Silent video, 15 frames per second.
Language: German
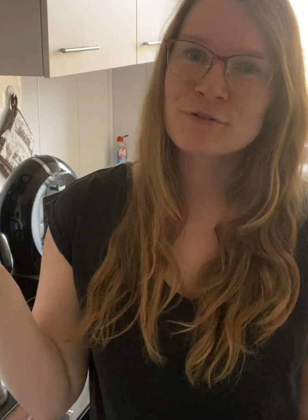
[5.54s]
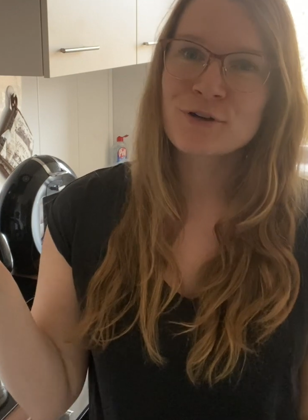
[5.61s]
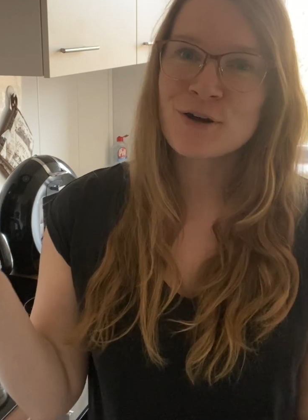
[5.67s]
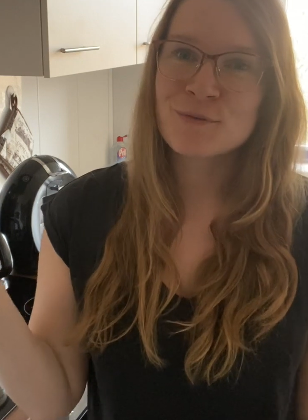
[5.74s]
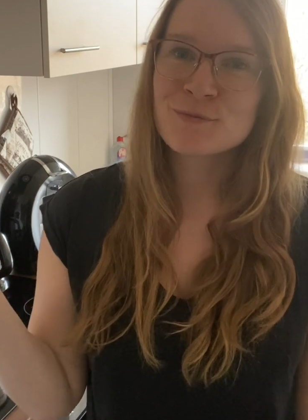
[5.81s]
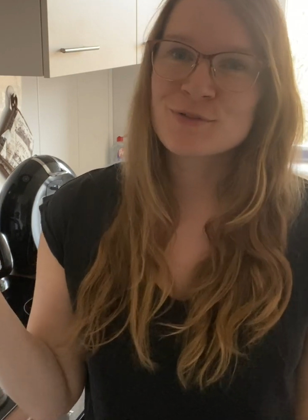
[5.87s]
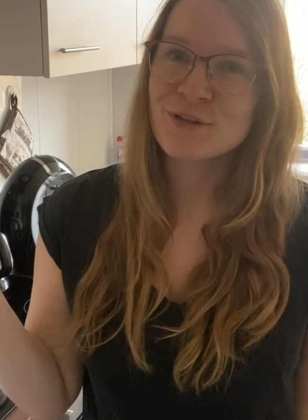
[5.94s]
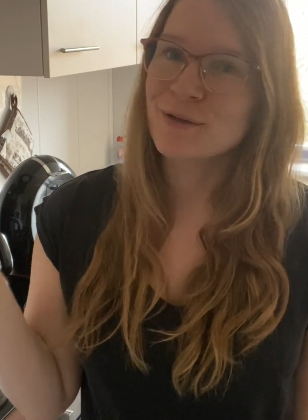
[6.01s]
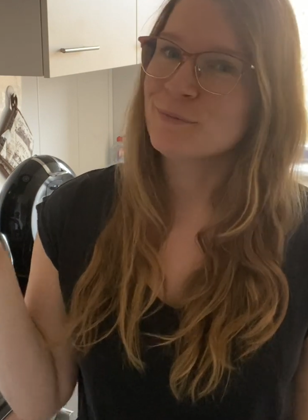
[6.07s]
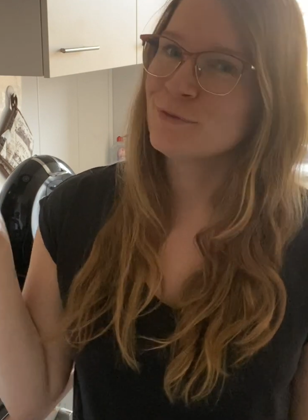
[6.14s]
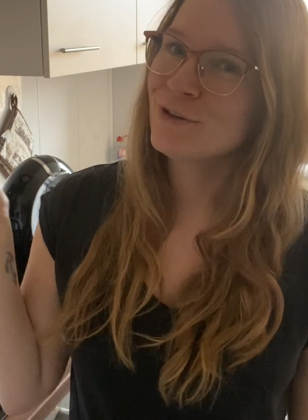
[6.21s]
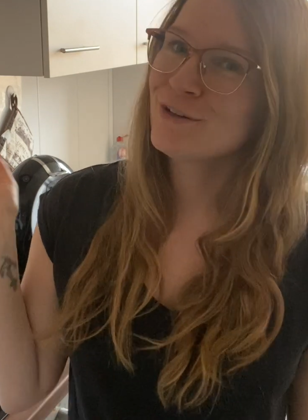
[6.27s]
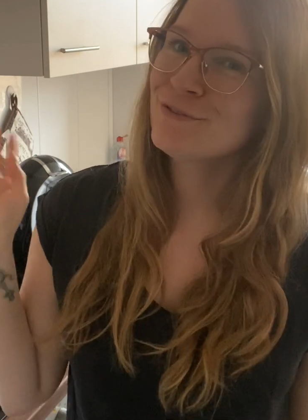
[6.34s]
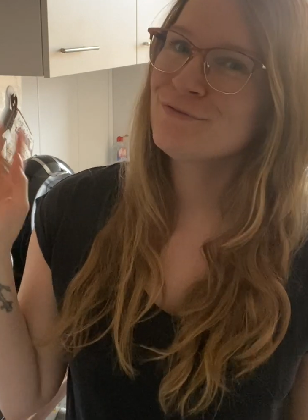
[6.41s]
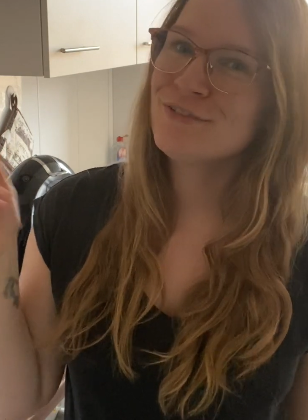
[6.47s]
willkommen zu einem
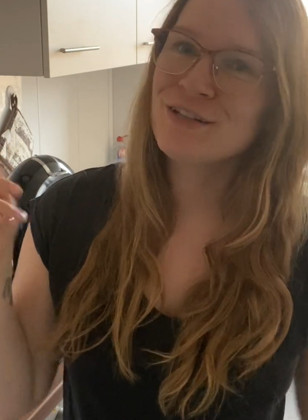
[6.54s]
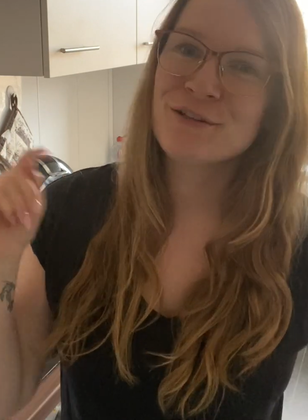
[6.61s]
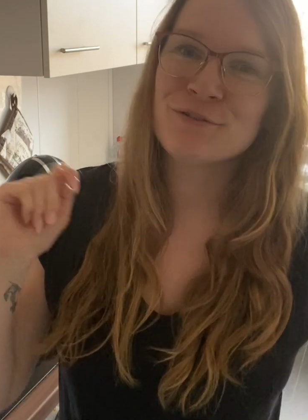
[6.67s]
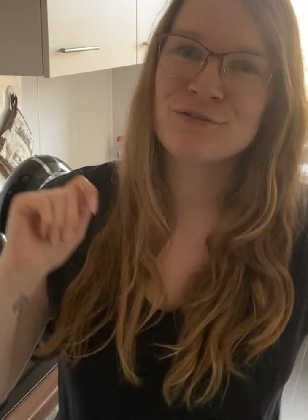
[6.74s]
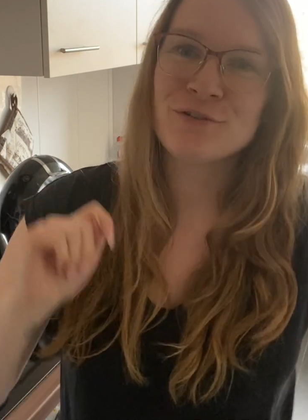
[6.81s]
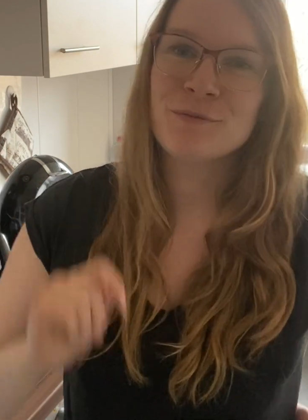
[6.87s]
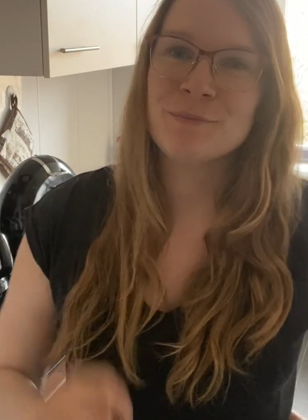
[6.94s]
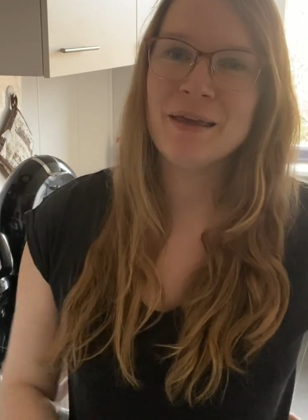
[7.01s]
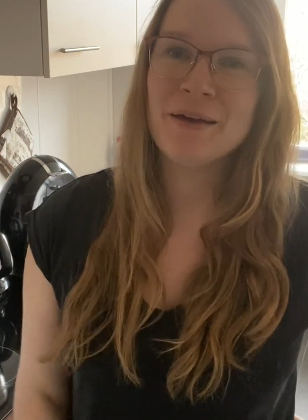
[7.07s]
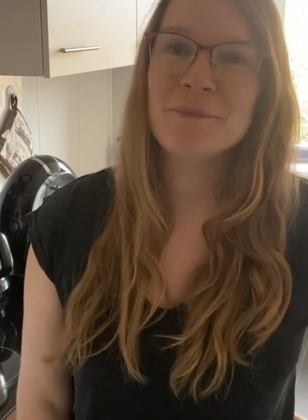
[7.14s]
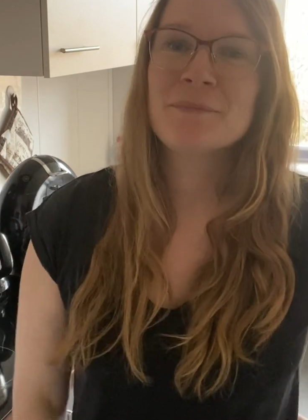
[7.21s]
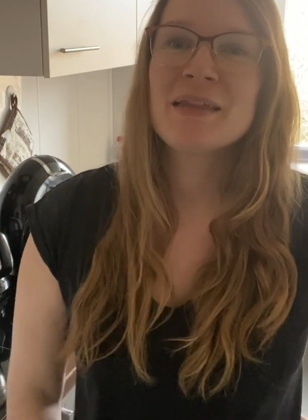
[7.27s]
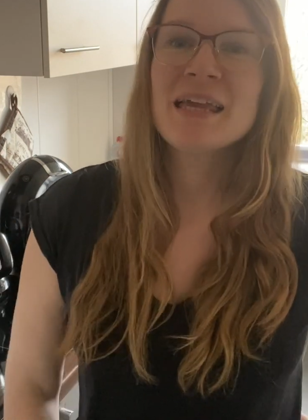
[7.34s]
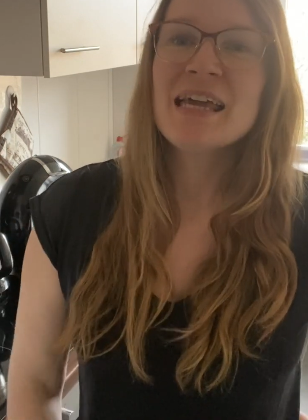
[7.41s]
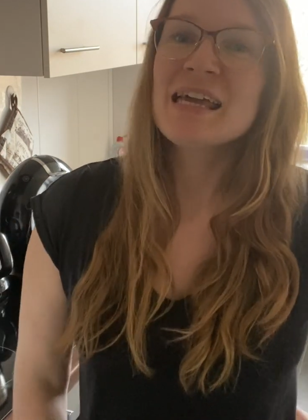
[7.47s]
neuen Video von mir.
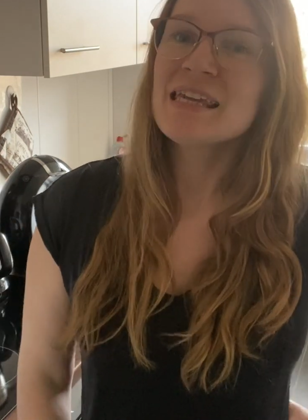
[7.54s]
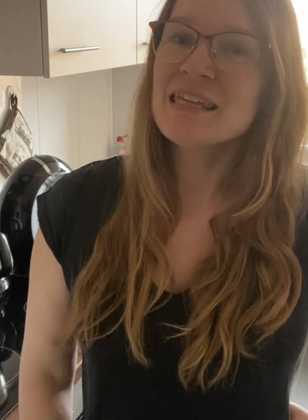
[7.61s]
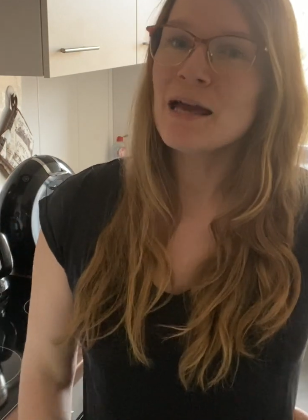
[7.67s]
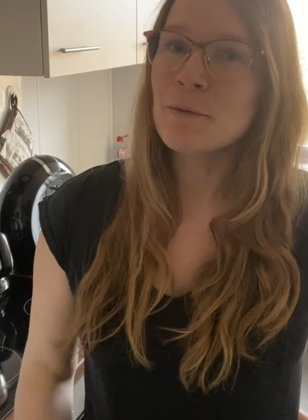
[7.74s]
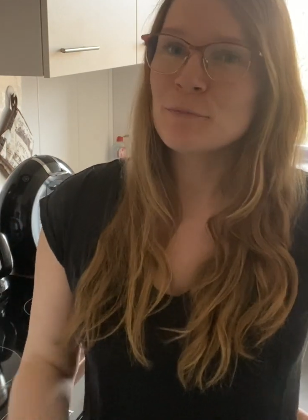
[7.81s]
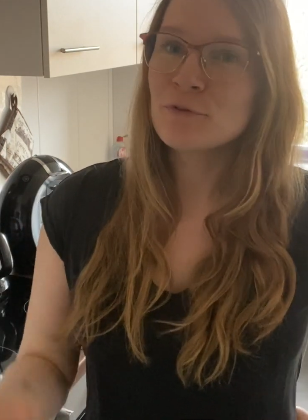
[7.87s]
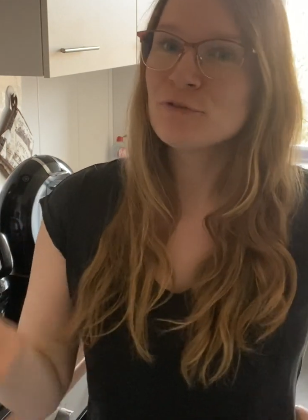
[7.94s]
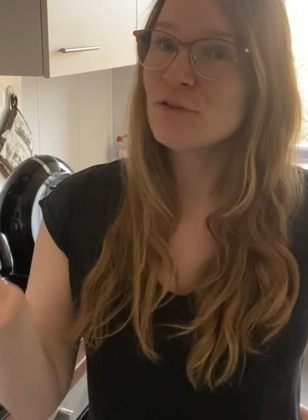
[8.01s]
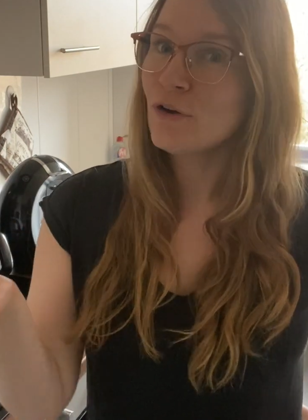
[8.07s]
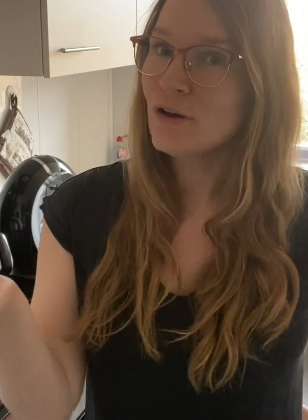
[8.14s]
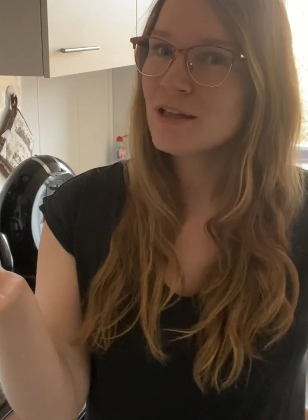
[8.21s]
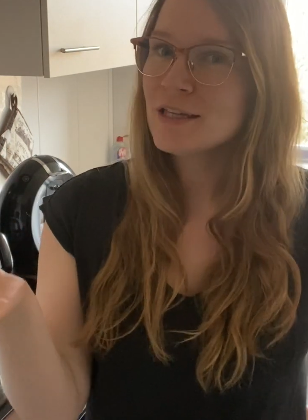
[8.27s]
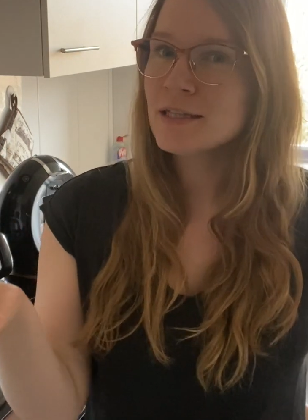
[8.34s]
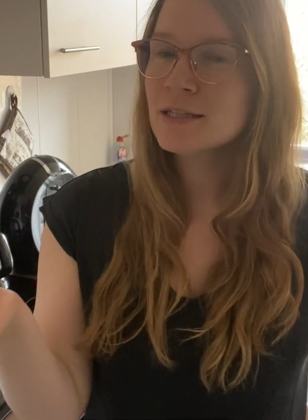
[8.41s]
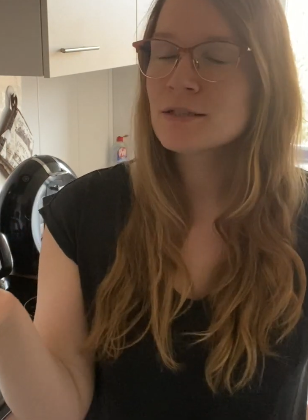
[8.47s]
Ja, bevor
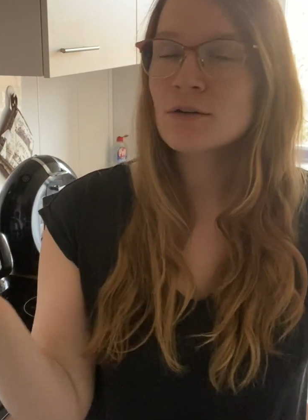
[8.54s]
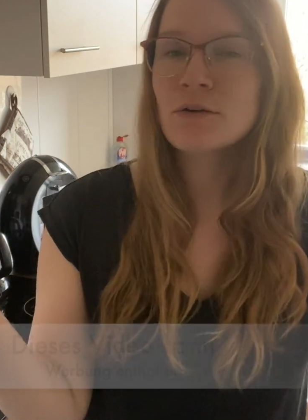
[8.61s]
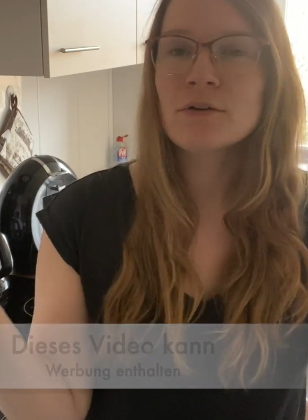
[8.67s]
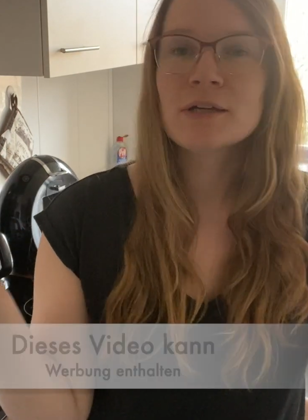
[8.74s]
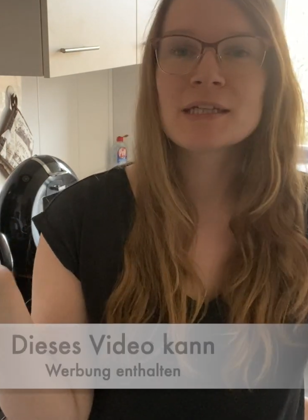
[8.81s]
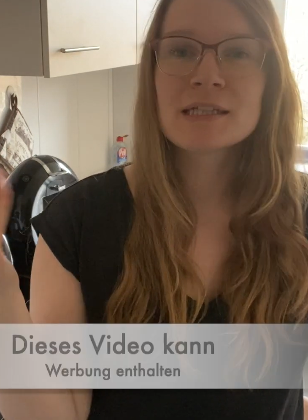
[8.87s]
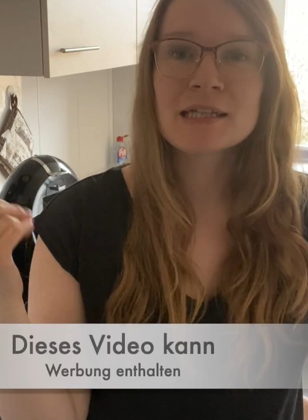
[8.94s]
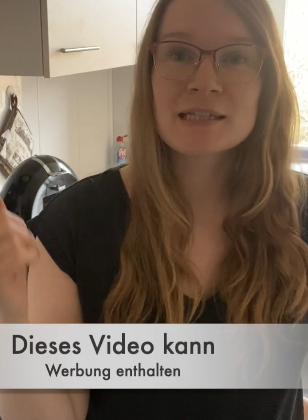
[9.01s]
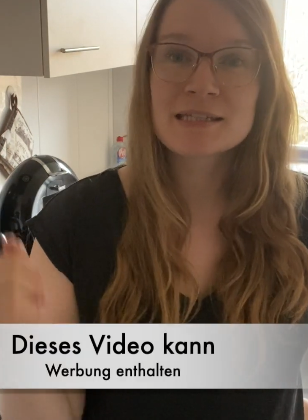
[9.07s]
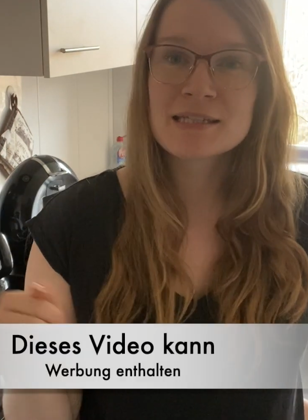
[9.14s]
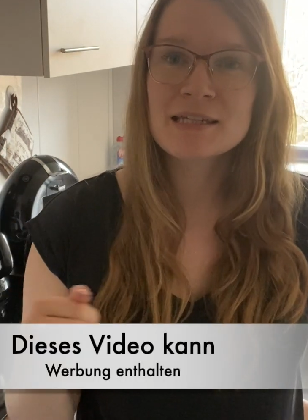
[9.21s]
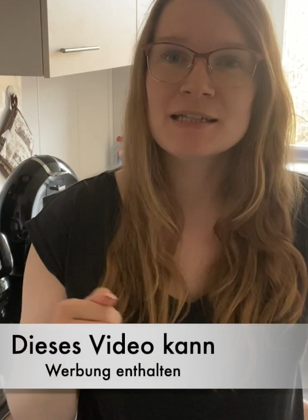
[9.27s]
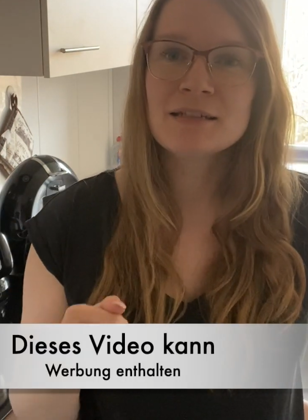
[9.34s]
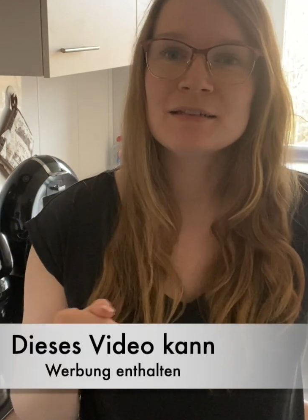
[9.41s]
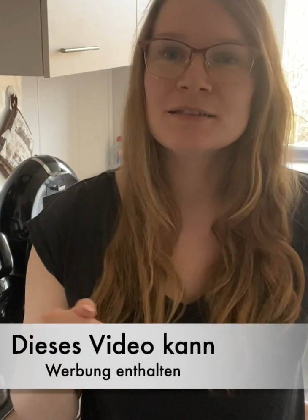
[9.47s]
ich euch
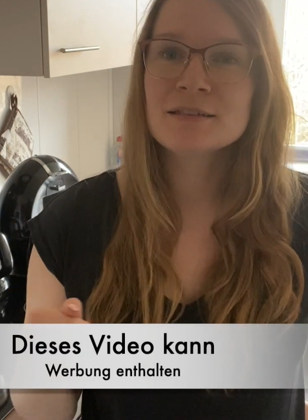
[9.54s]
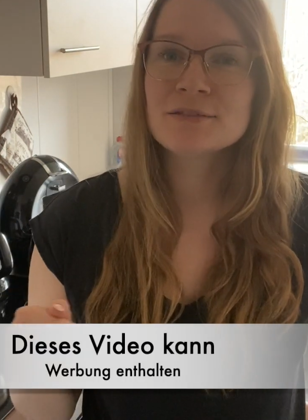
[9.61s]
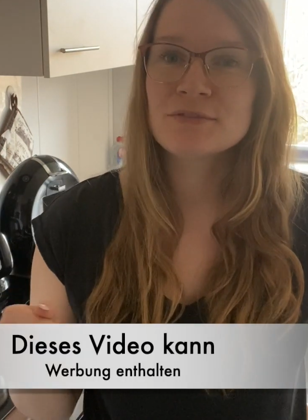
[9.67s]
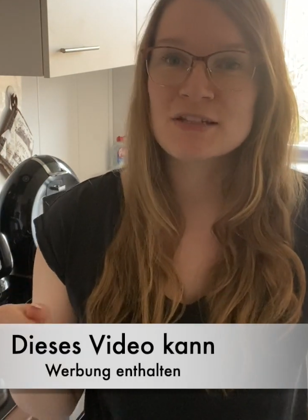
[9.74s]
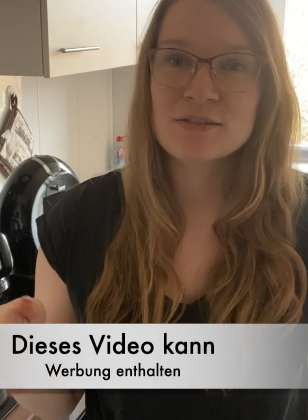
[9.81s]
erzähle,